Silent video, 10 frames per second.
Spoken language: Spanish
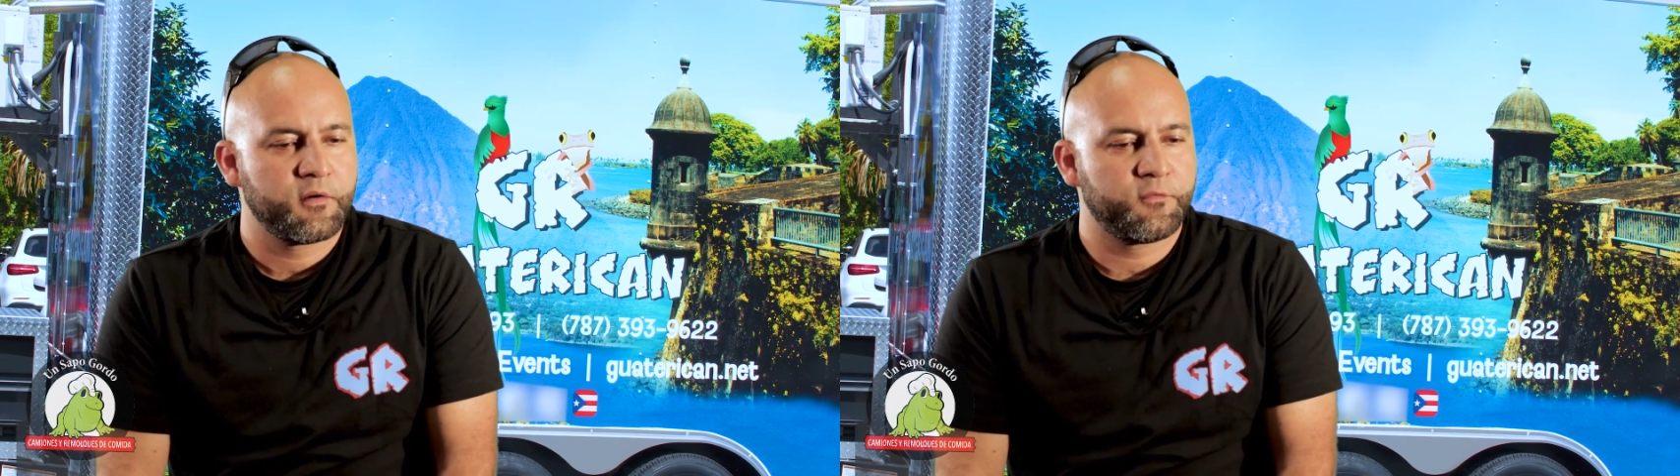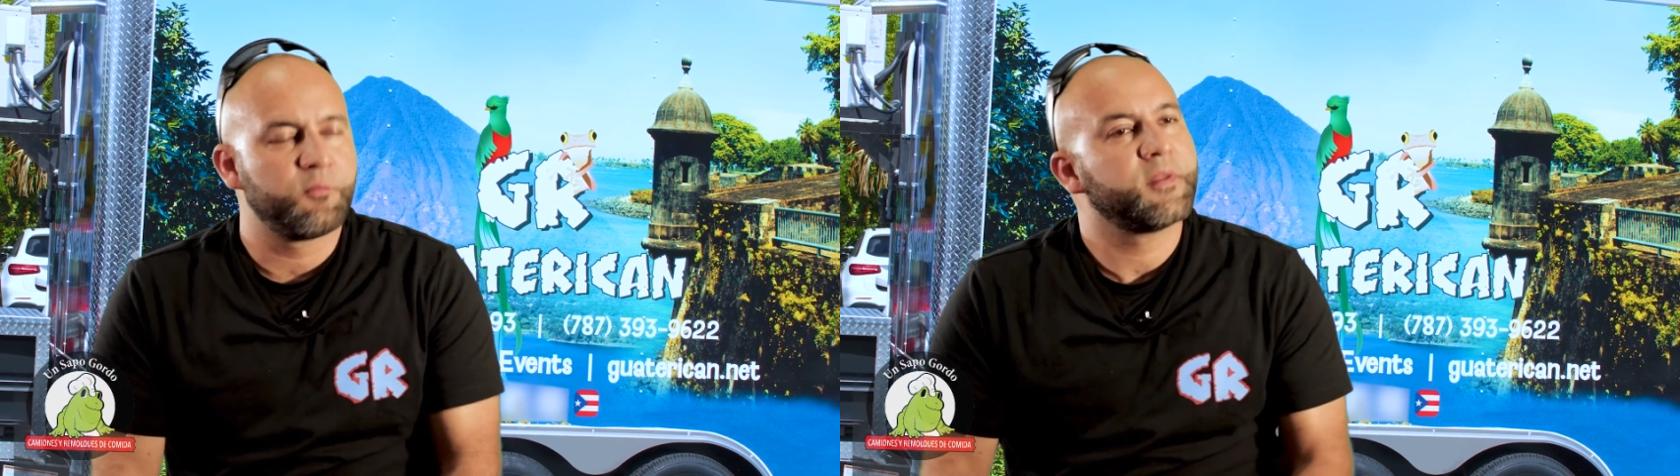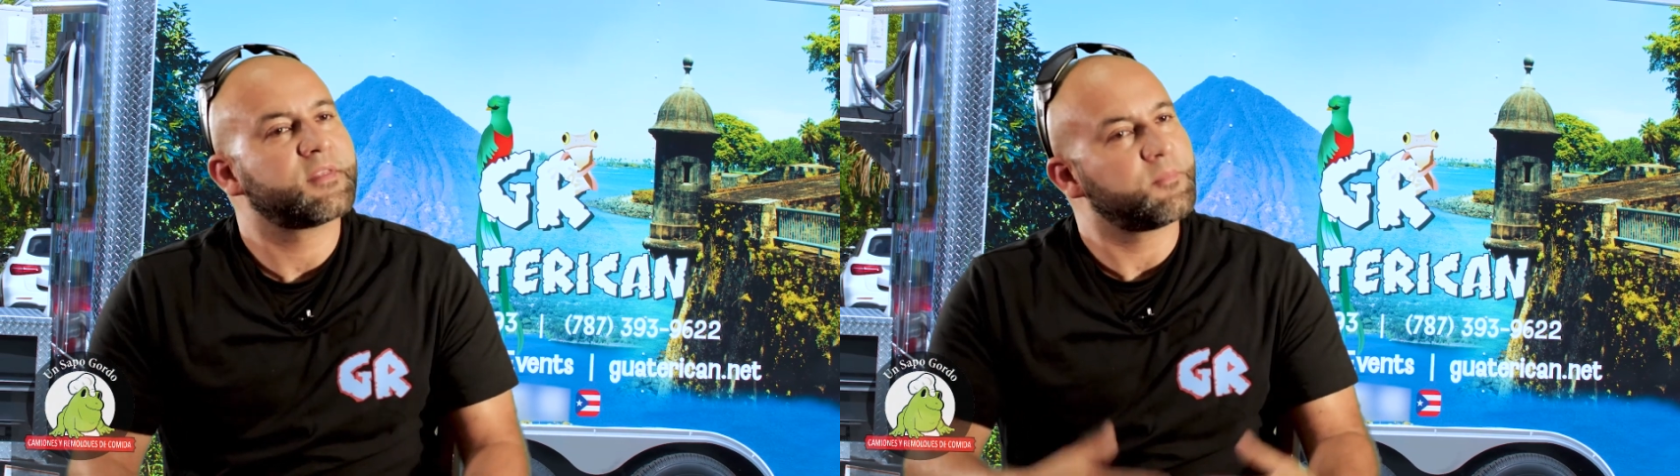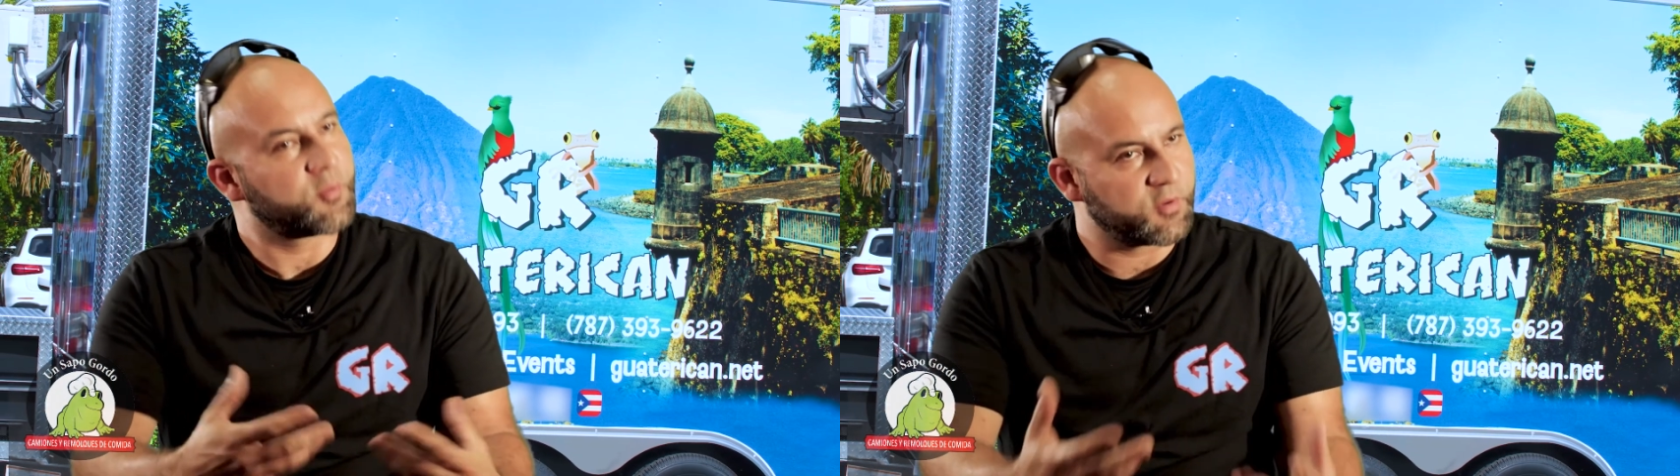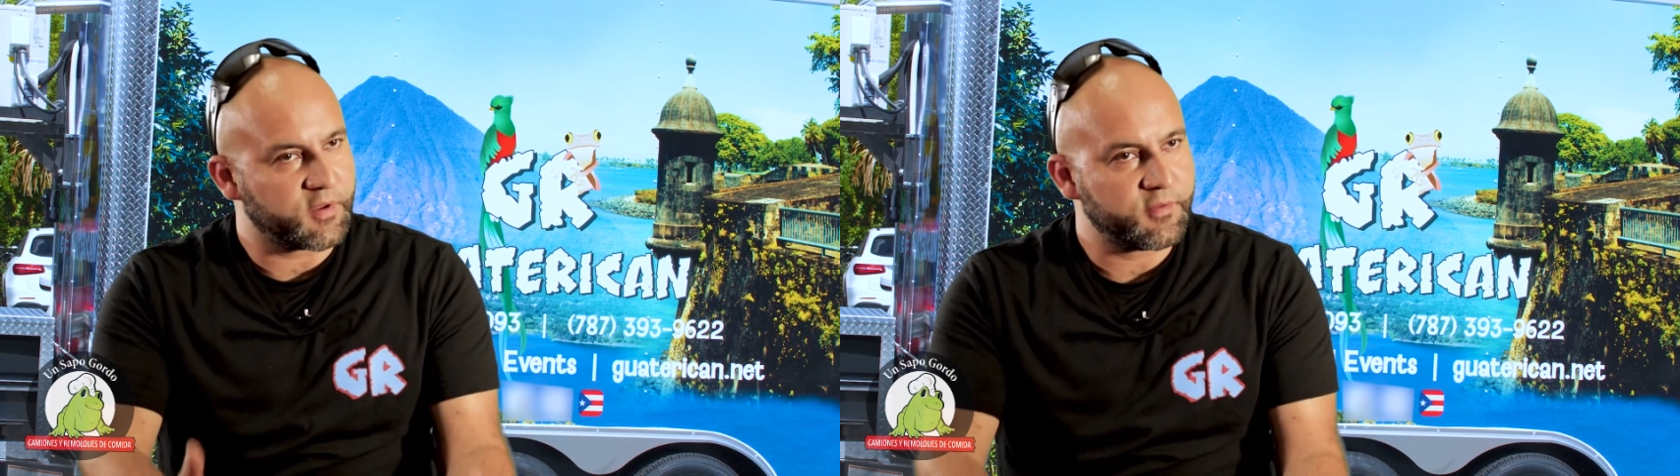fomenta el
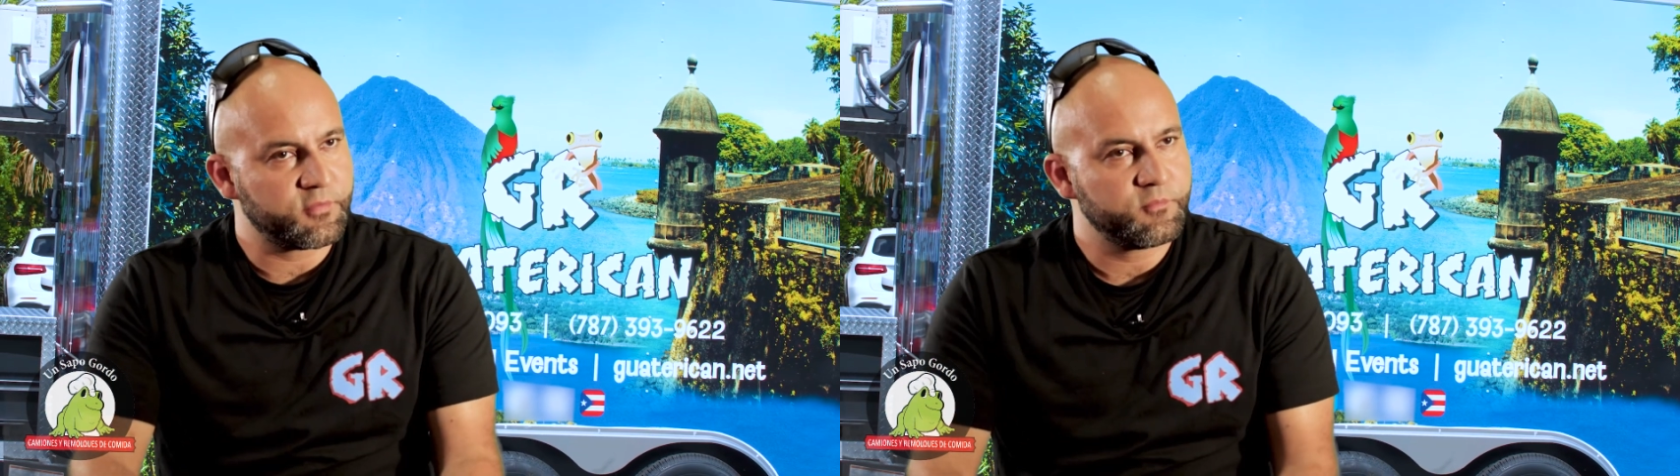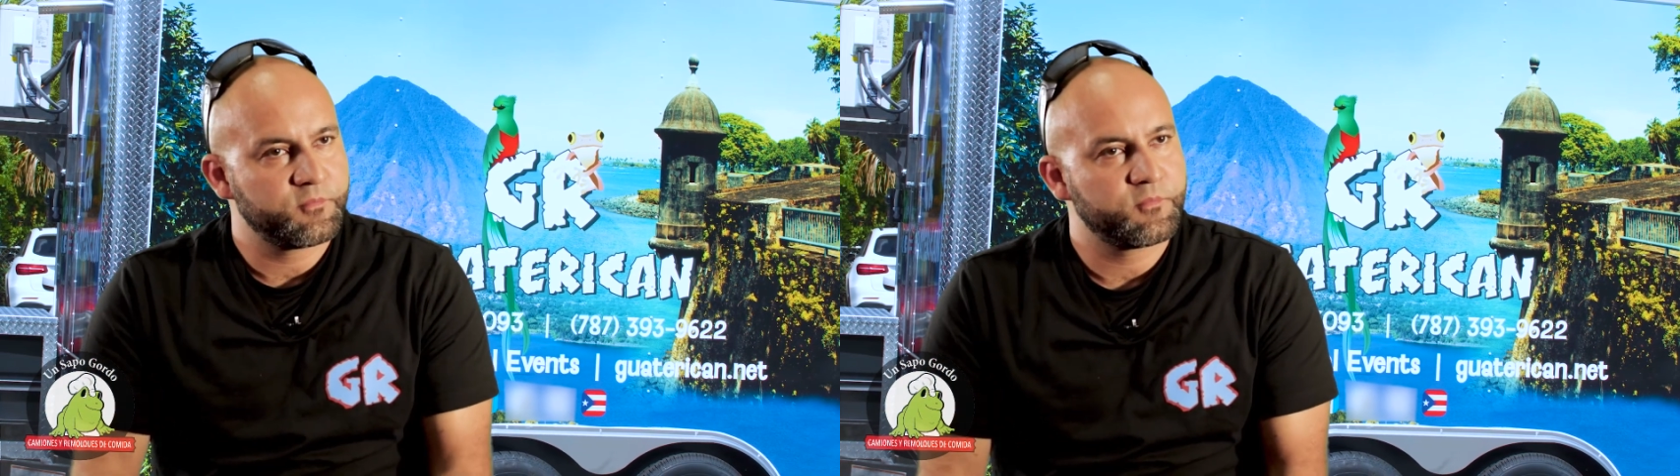progreso